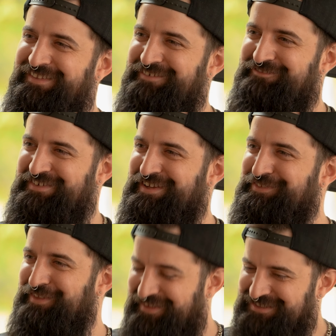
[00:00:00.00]
infectar
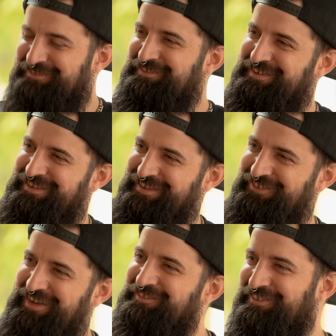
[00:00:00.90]
ciudades, sabe de lo
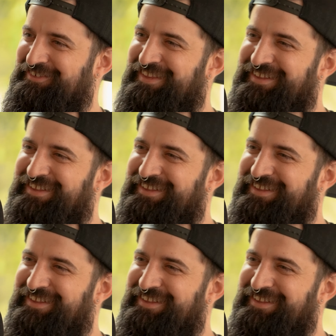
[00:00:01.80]
que hablo, ¿no?